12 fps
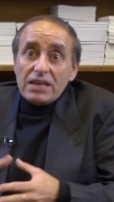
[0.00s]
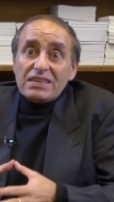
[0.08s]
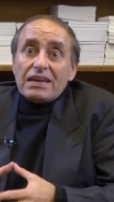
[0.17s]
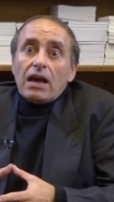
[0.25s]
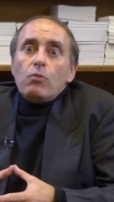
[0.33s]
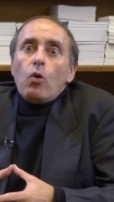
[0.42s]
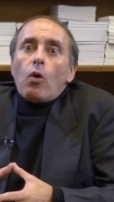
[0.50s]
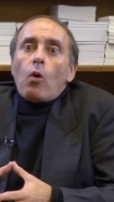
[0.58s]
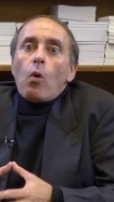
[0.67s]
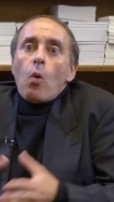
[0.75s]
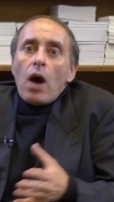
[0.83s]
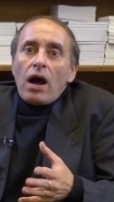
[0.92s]
qui est quand même le
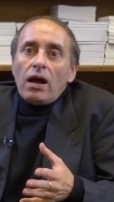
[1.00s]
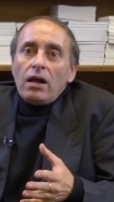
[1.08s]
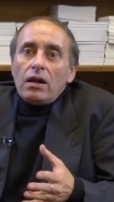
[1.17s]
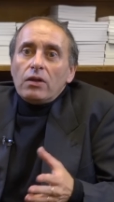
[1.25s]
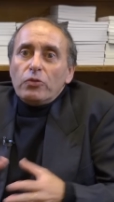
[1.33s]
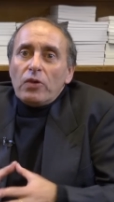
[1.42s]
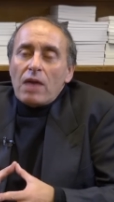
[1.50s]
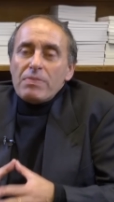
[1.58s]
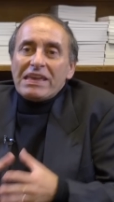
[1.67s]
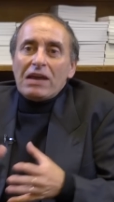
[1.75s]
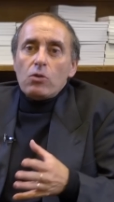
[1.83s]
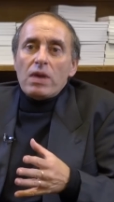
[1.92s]
roi de la
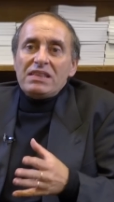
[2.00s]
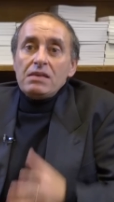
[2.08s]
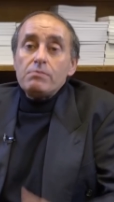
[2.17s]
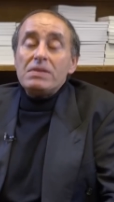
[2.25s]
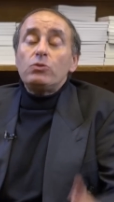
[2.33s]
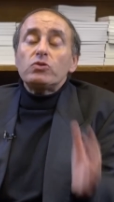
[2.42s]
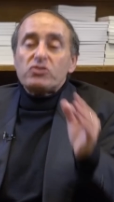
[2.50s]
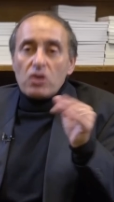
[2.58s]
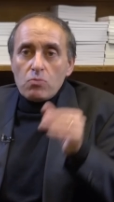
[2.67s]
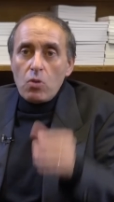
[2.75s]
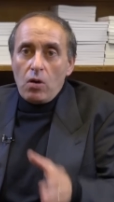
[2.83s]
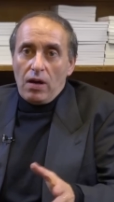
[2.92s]
mégalomanie, mais non
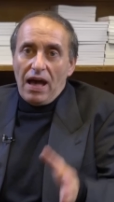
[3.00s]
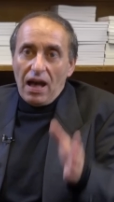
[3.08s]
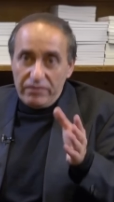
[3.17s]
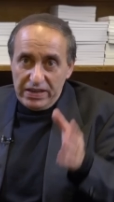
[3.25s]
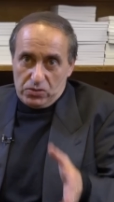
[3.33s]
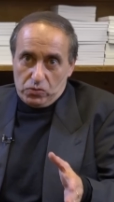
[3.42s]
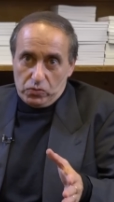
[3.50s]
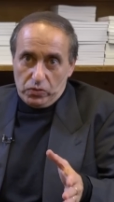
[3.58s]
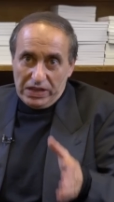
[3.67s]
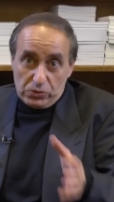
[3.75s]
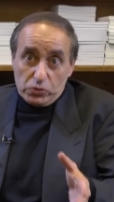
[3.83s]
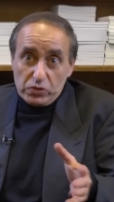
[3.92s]
seulement avec son
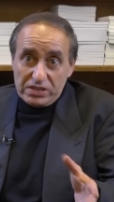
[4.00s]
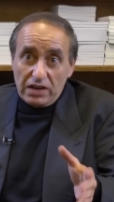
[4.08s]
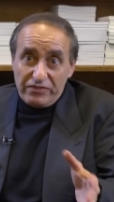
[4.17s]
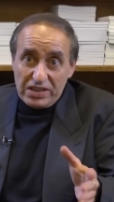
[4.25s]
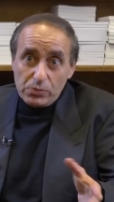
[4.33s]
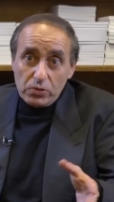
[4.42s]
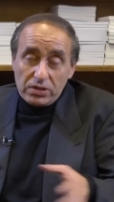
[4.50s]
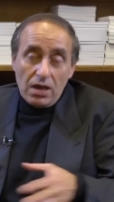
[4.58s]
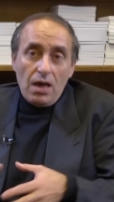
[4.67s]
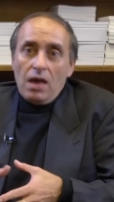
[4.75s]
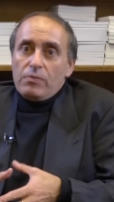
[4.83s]
réseau social Facebook,